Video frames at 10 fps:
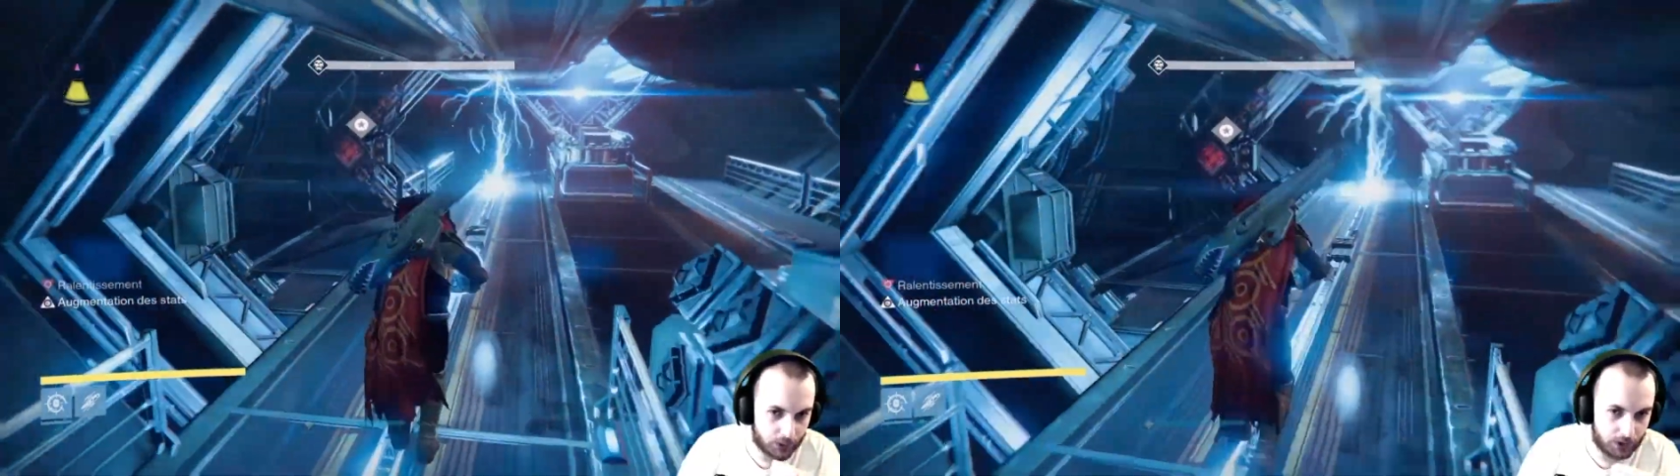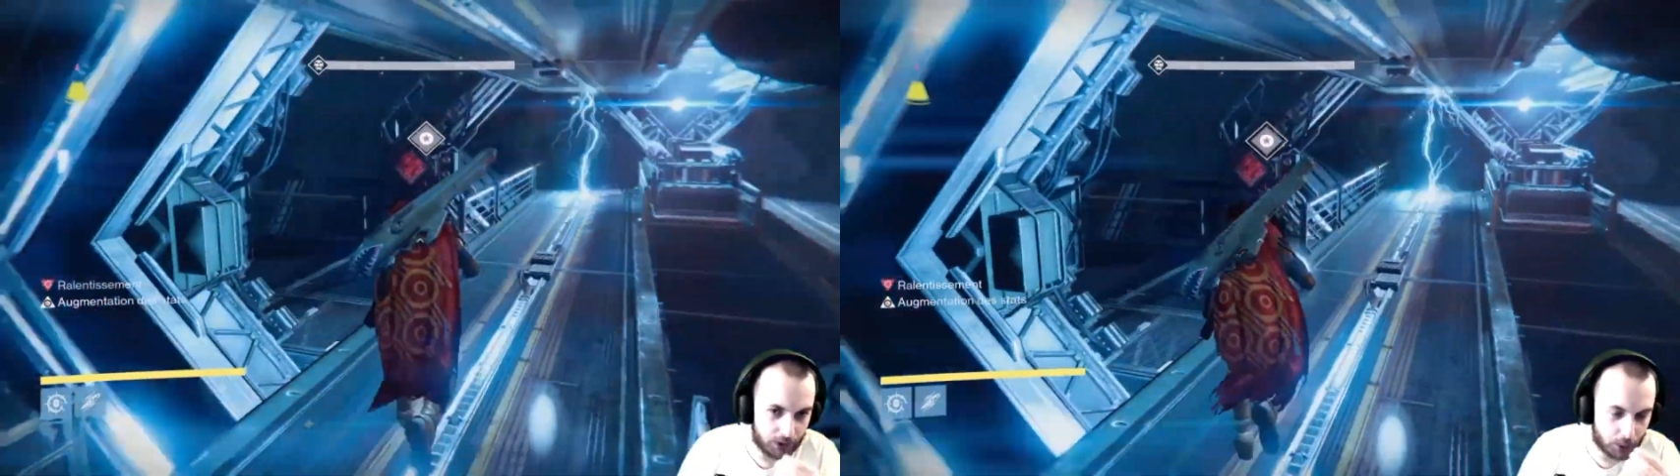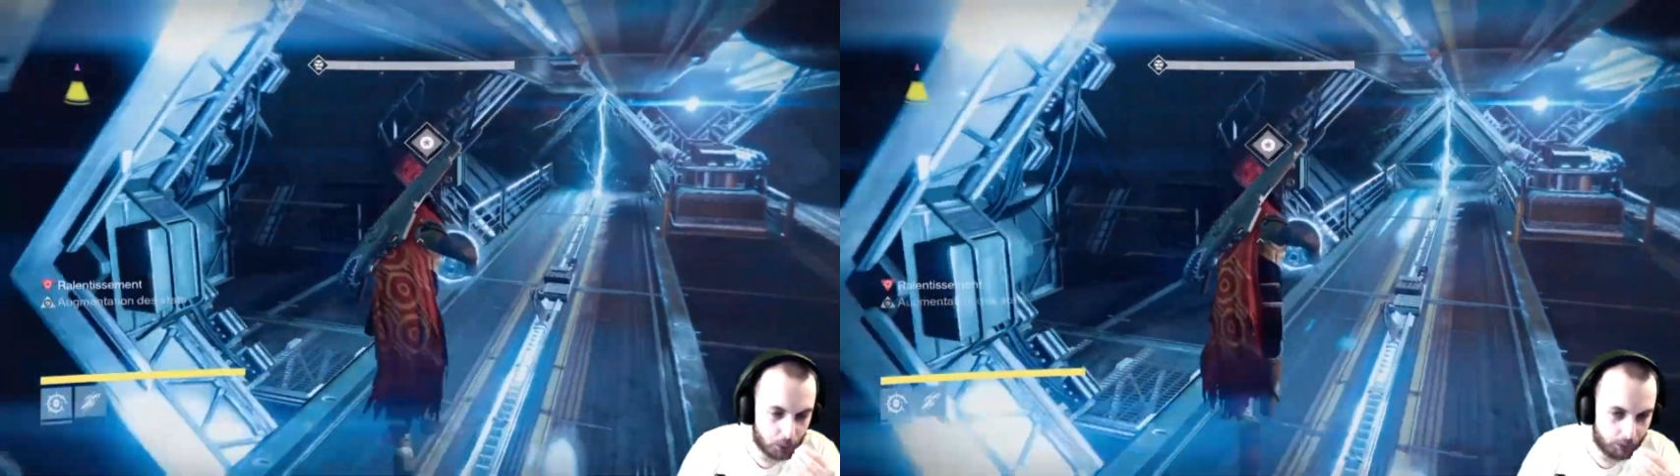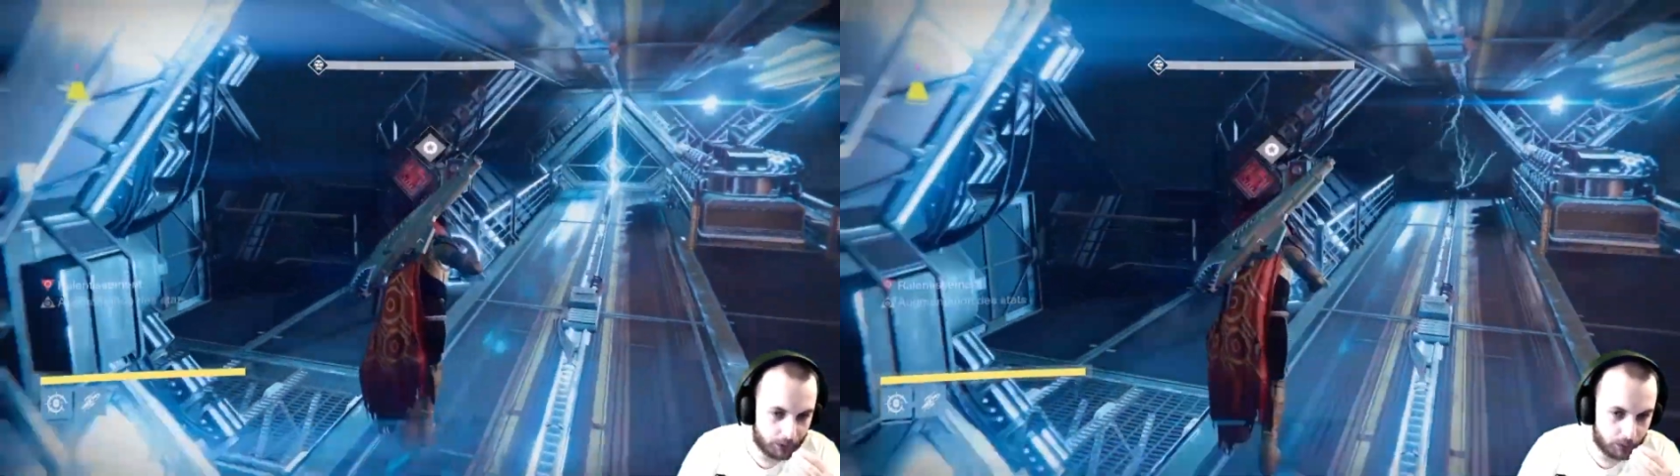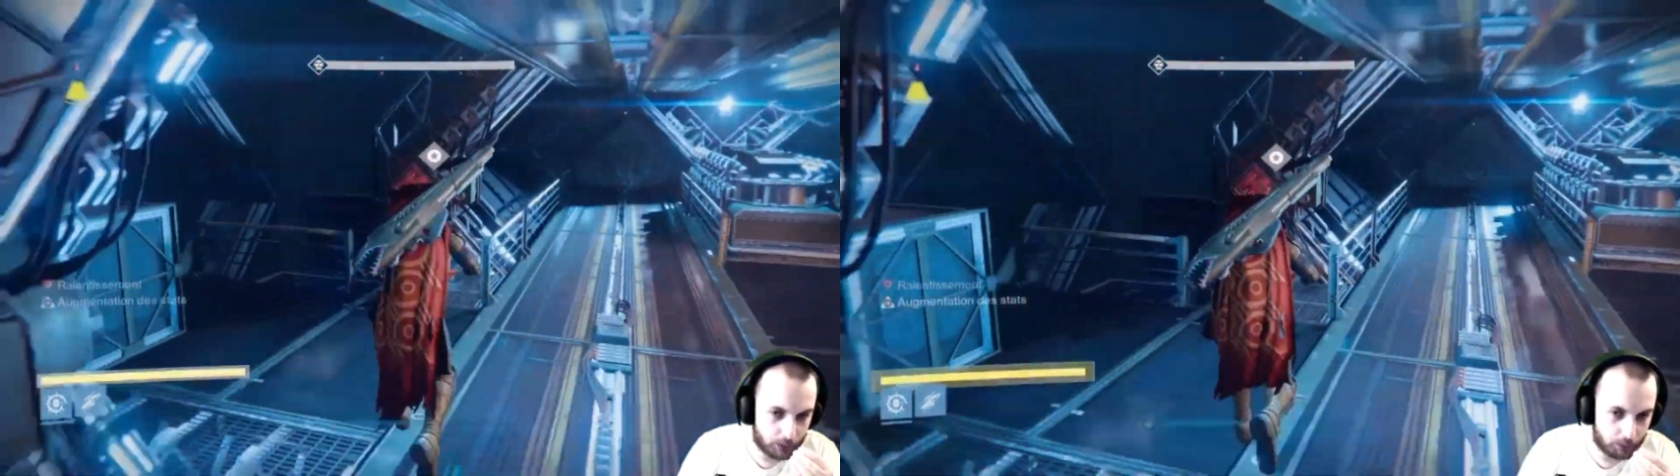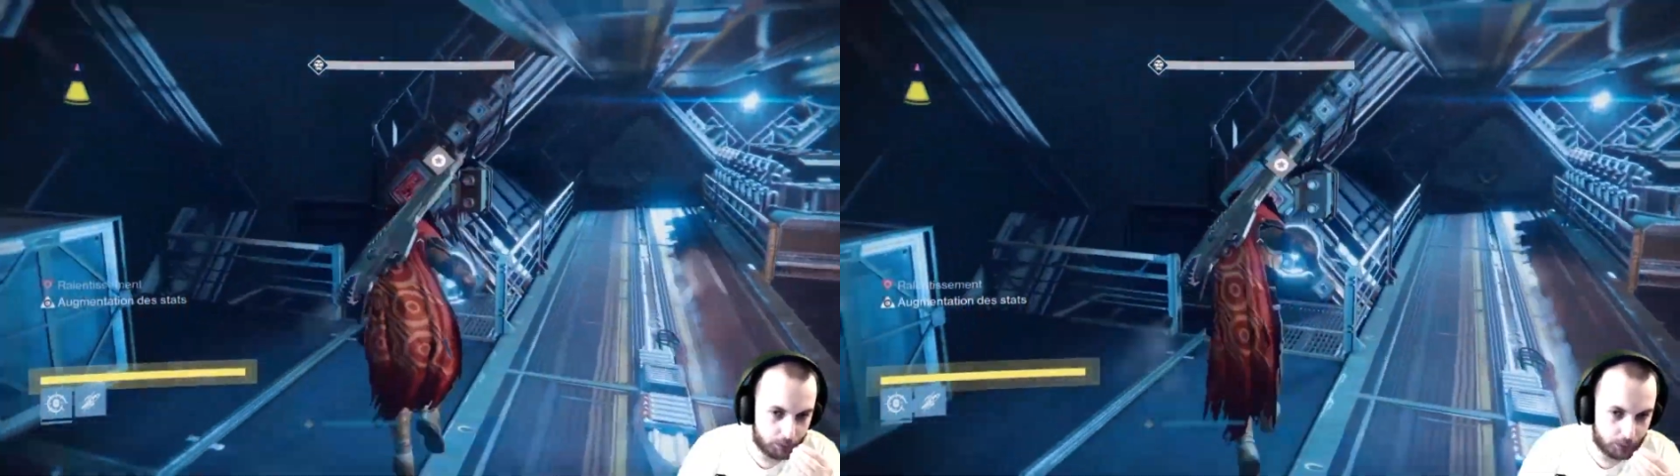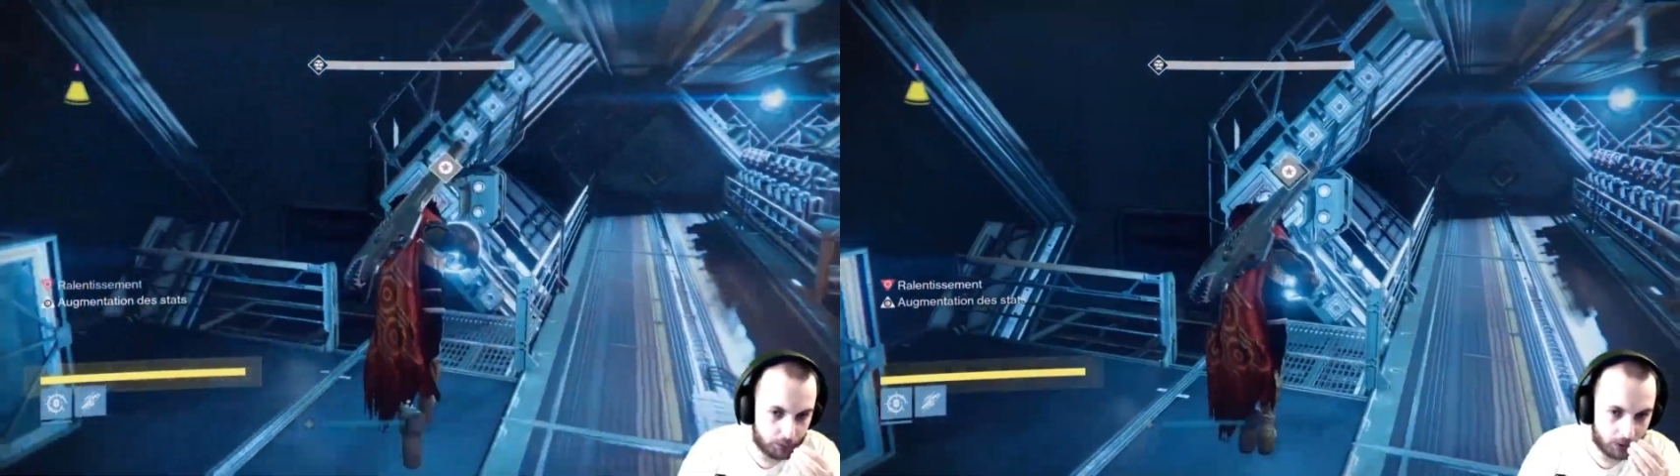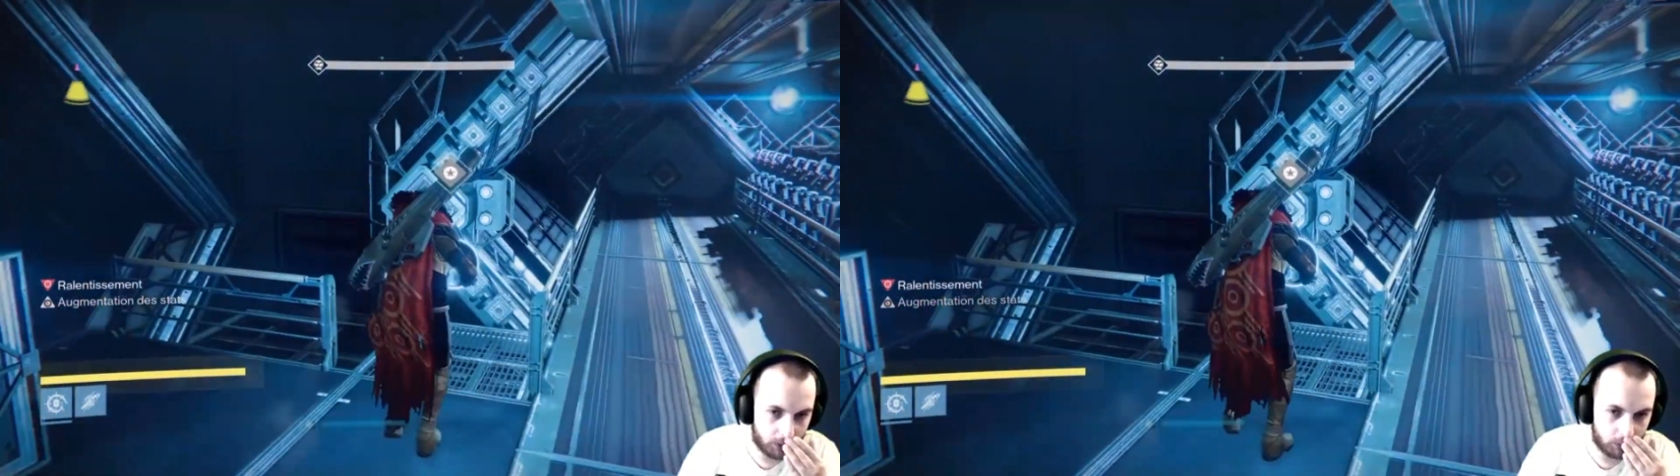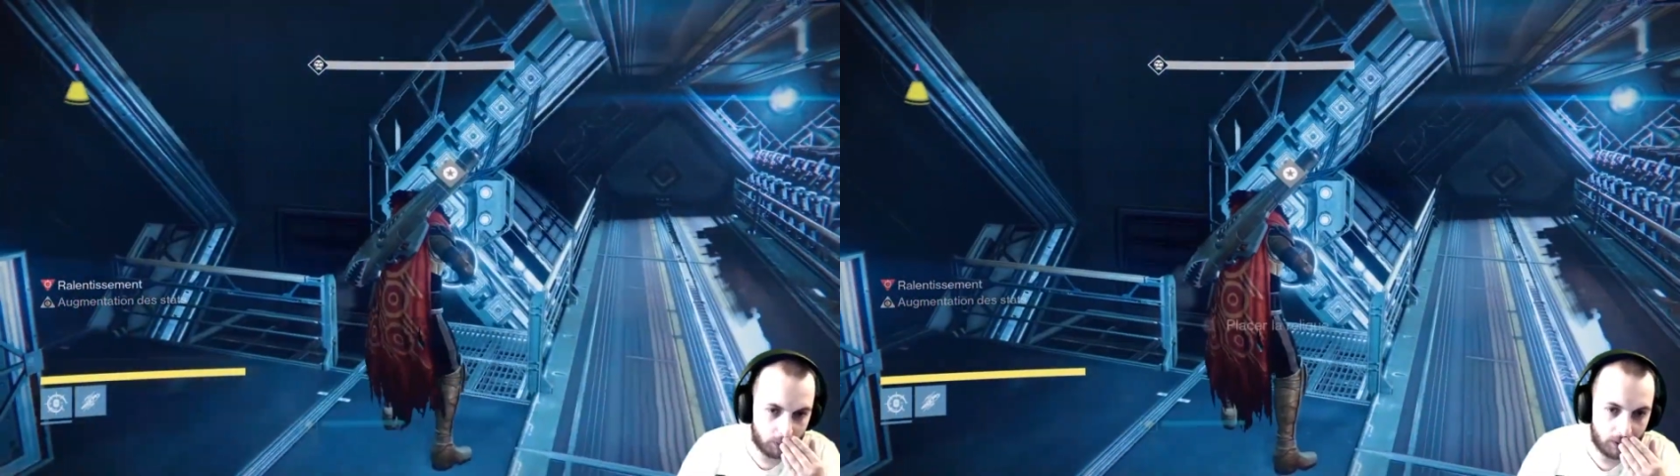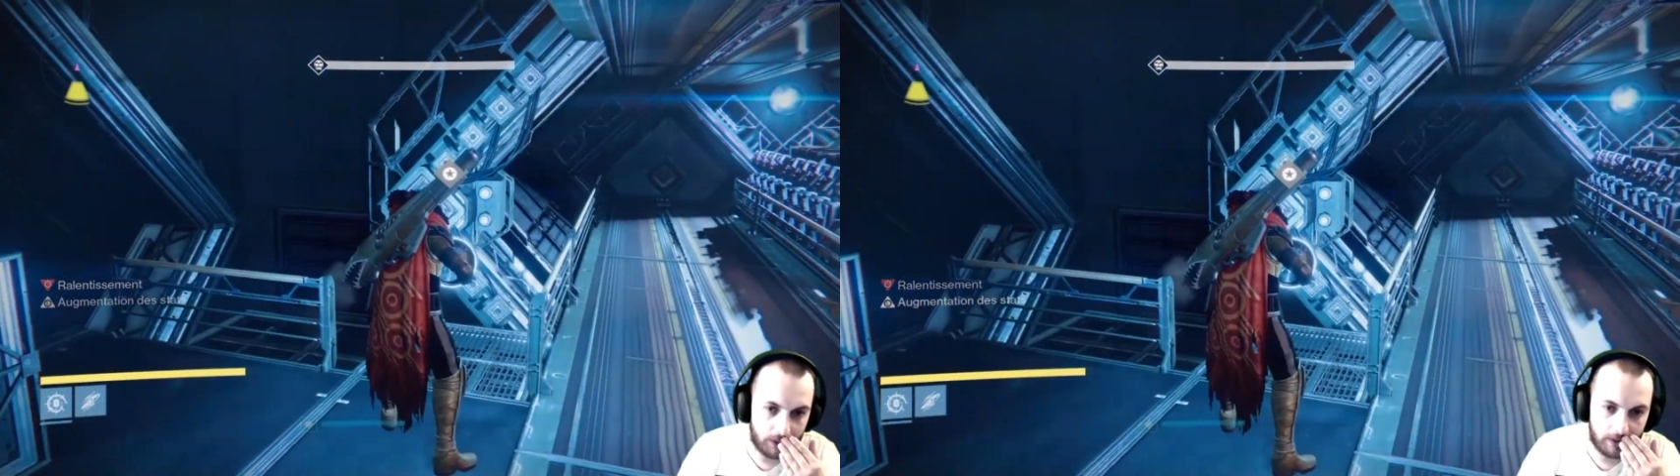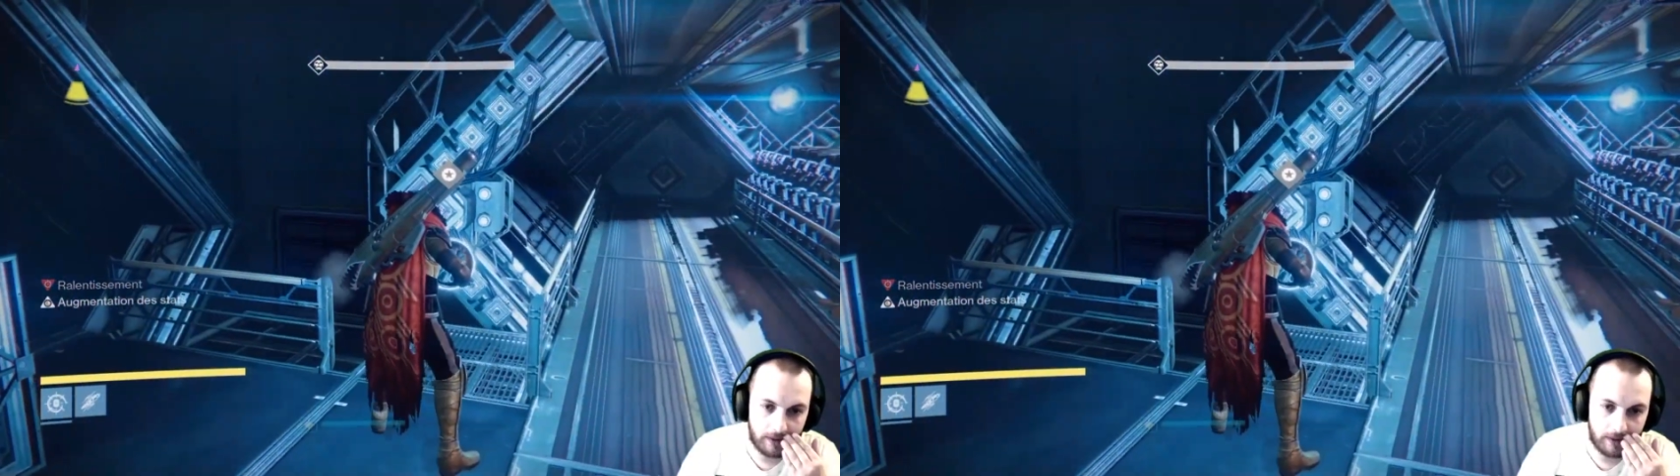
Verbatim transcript: Je t'ai dit, il joue avec le souffle du dragon.